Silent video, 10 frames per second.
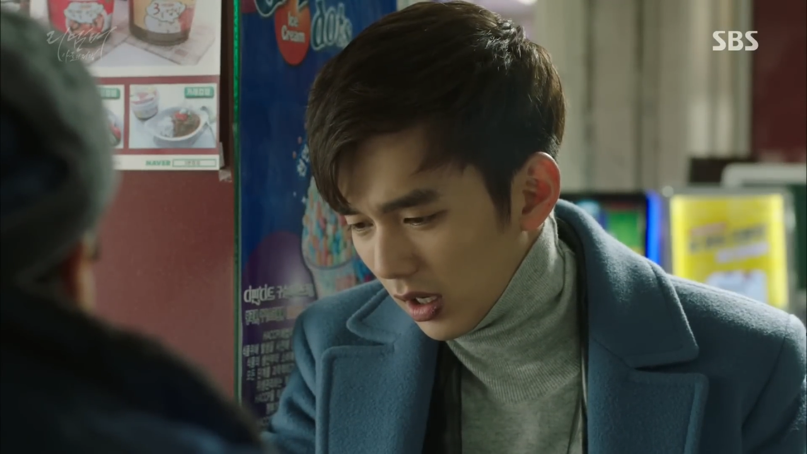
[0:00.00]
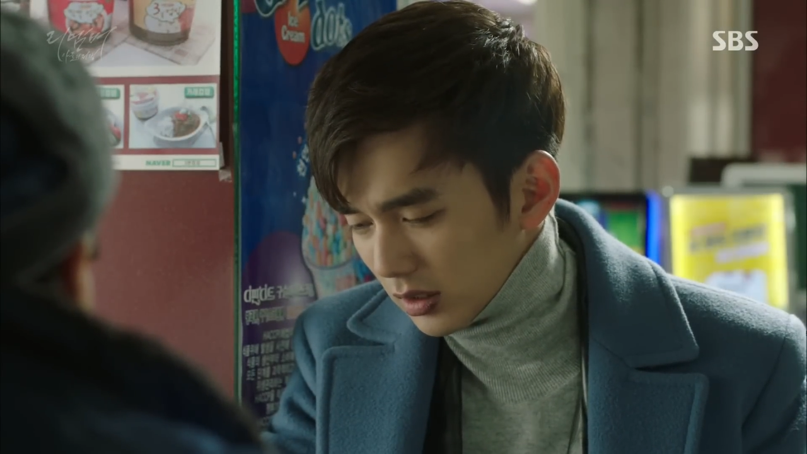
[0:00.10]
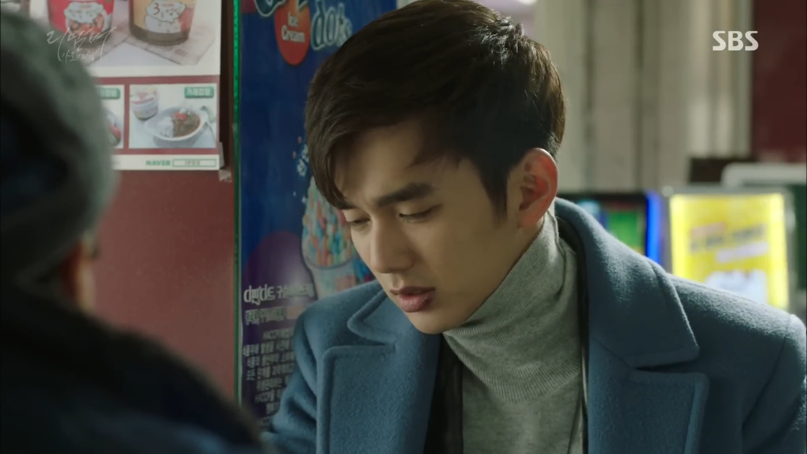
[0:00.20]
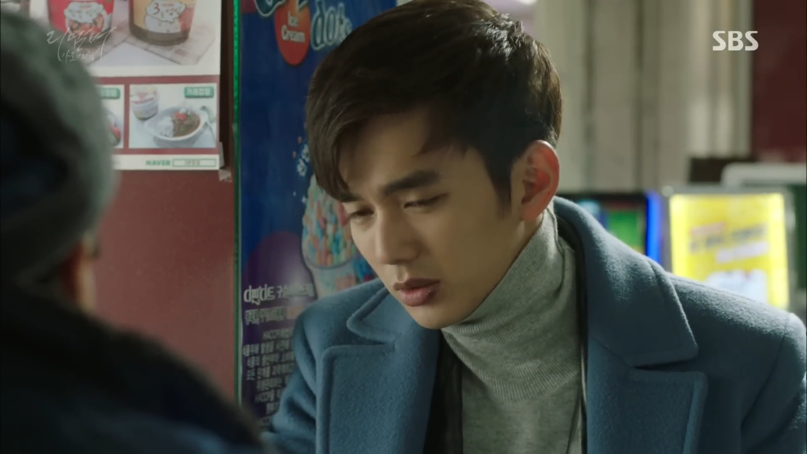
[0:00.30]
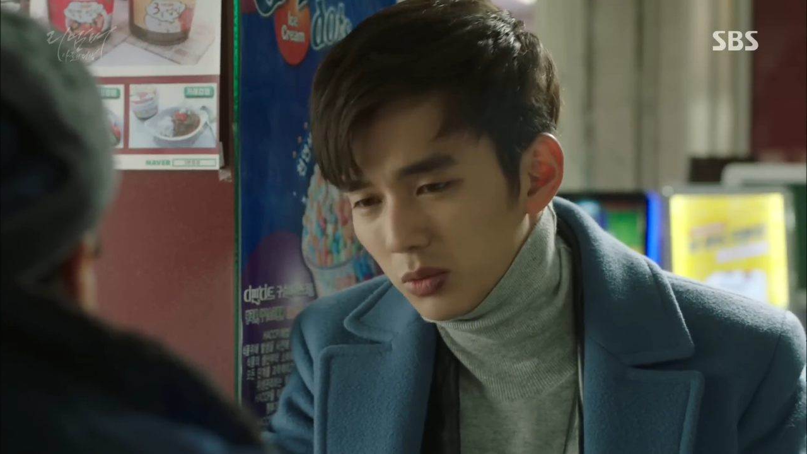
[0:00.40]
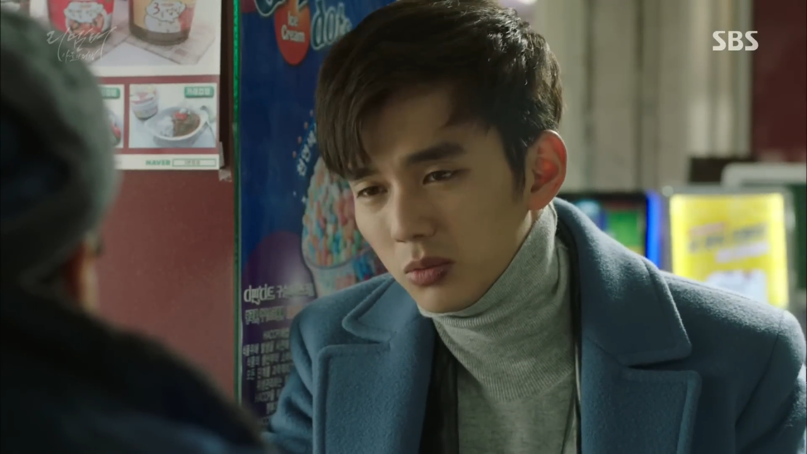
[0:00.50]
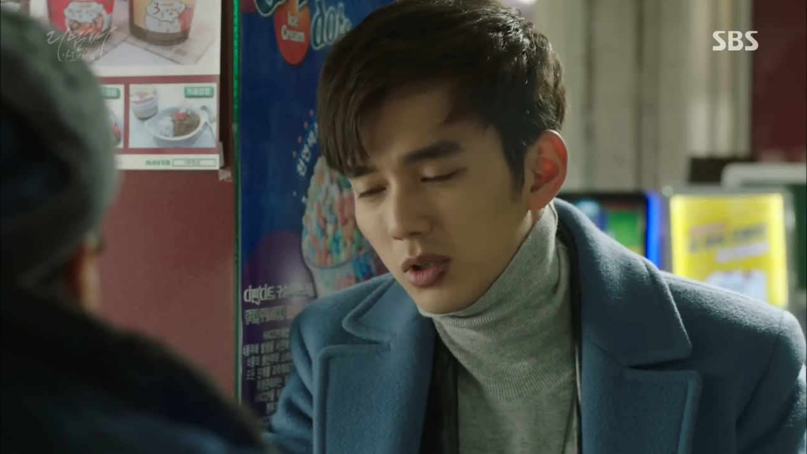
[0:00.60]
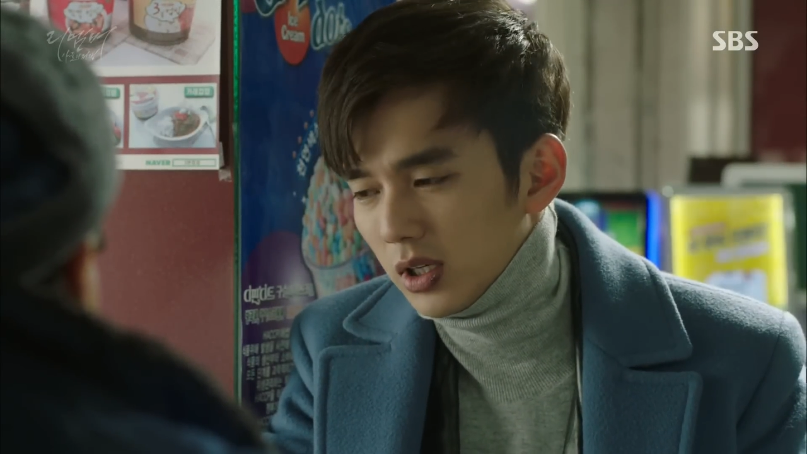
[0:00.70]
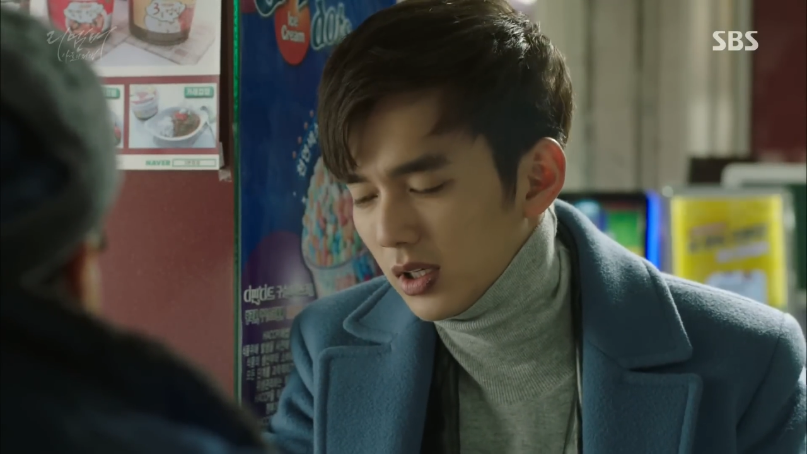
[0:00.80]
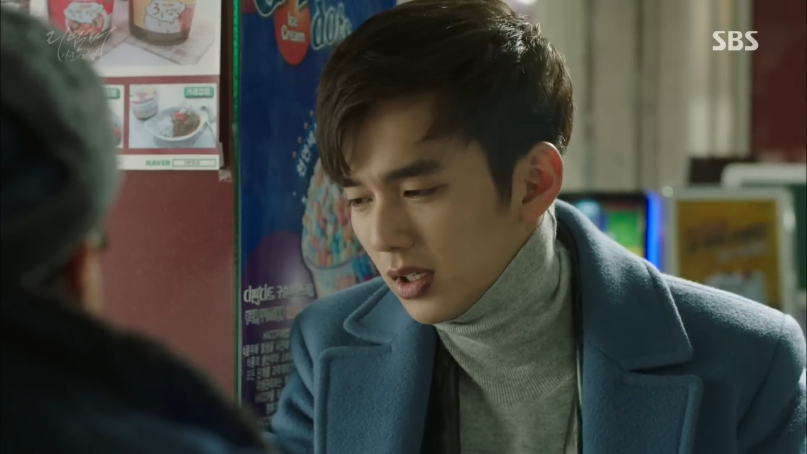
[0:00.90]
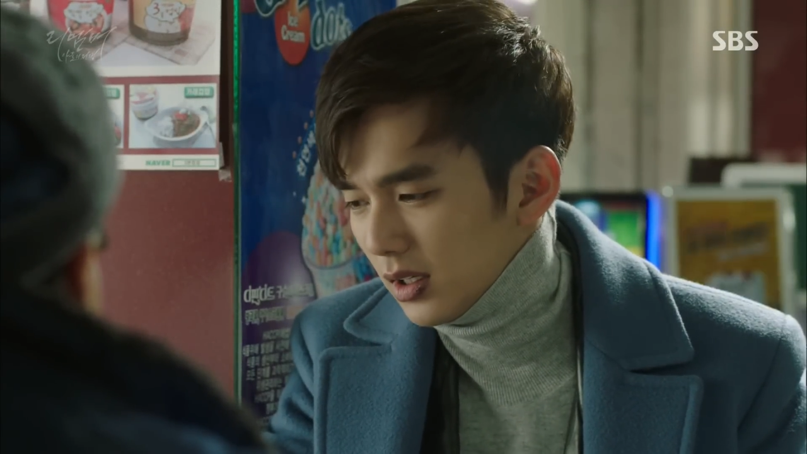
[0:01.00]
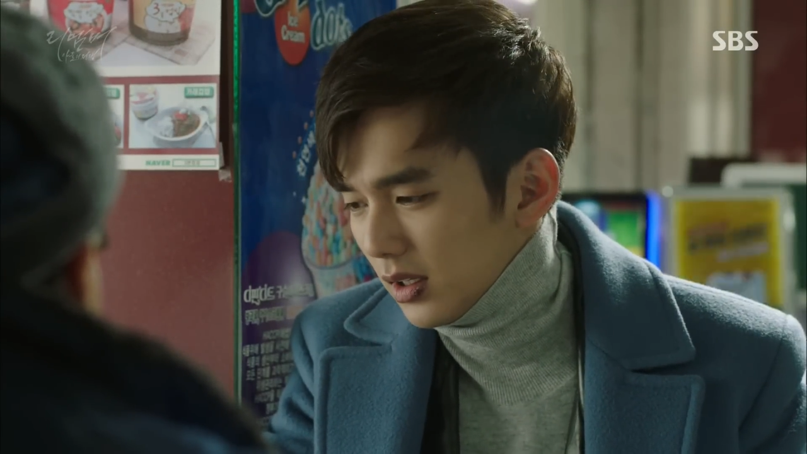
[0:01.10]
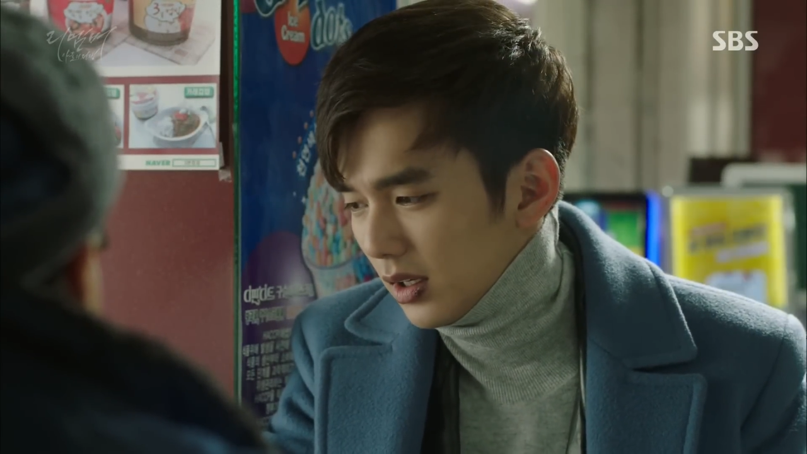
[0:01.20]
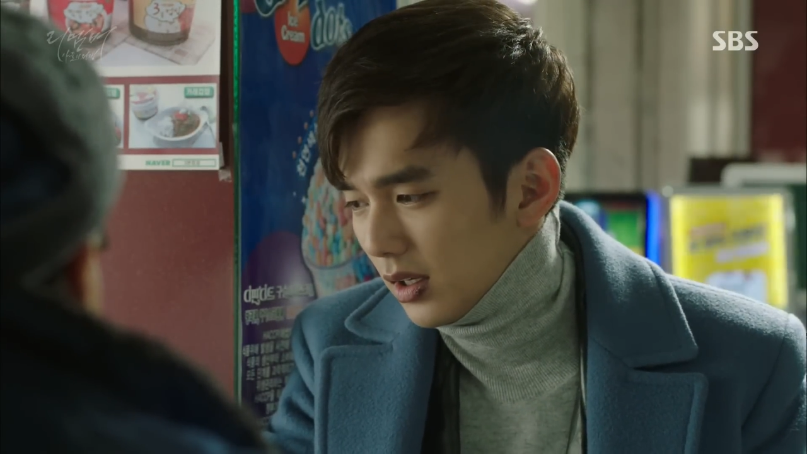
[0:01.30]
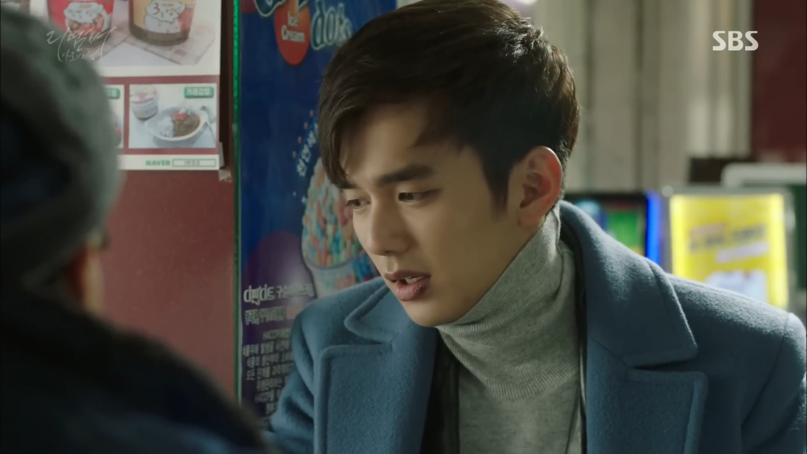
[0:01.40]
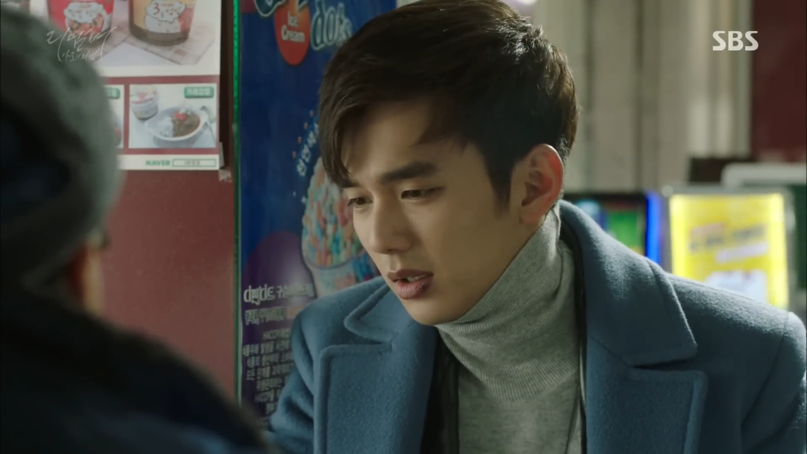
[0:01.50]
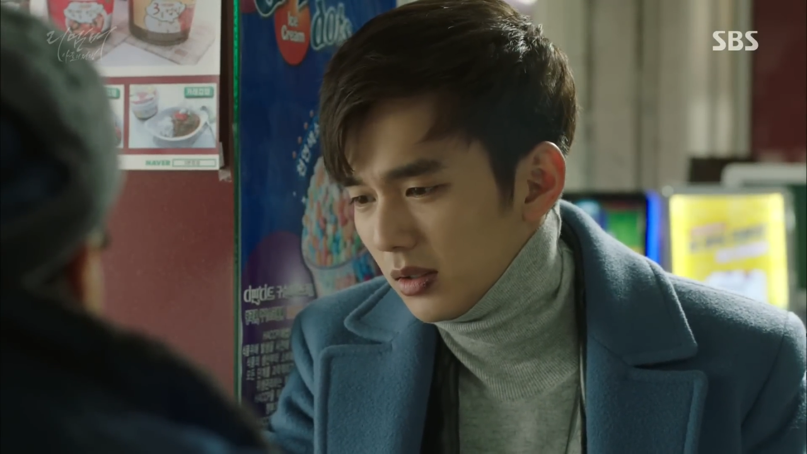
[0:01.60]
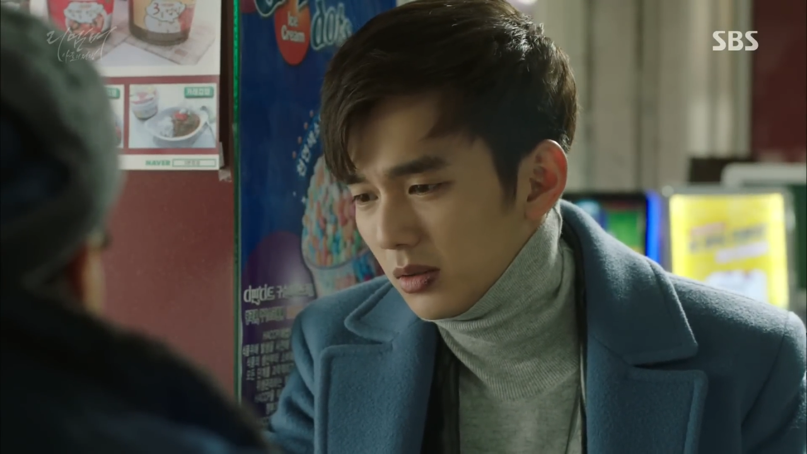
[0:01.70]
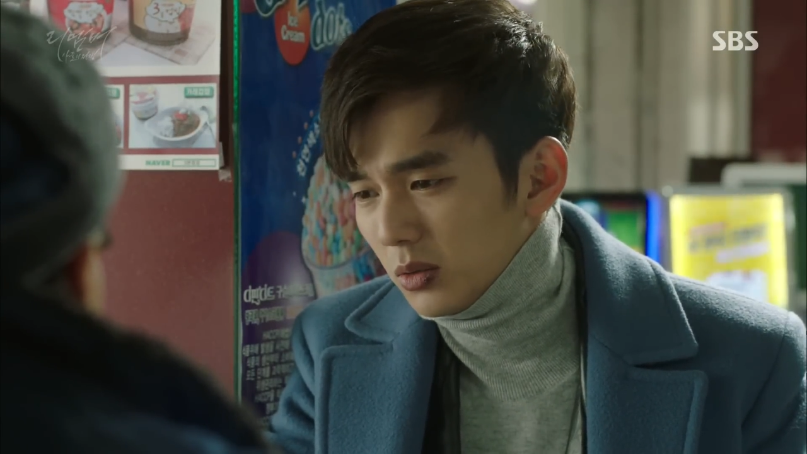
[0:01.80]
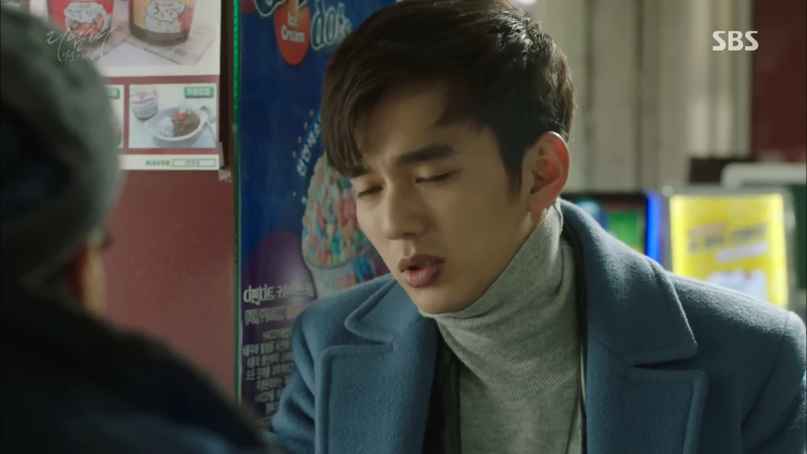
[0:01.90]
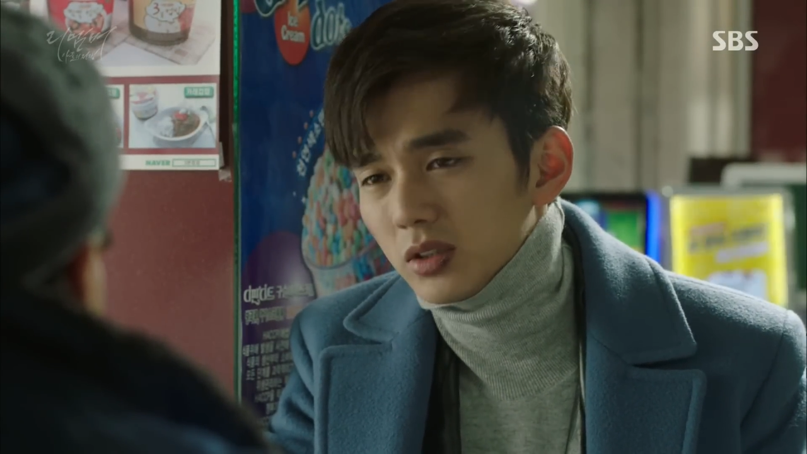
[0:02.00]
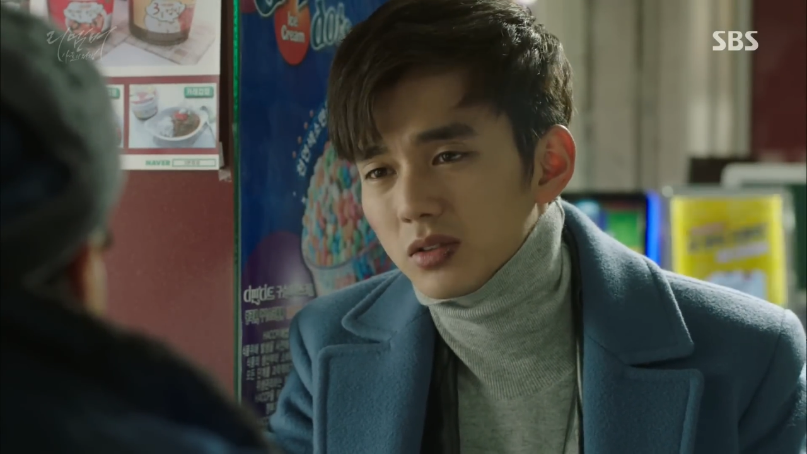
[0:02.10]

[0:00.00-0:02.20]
아, 근데 왜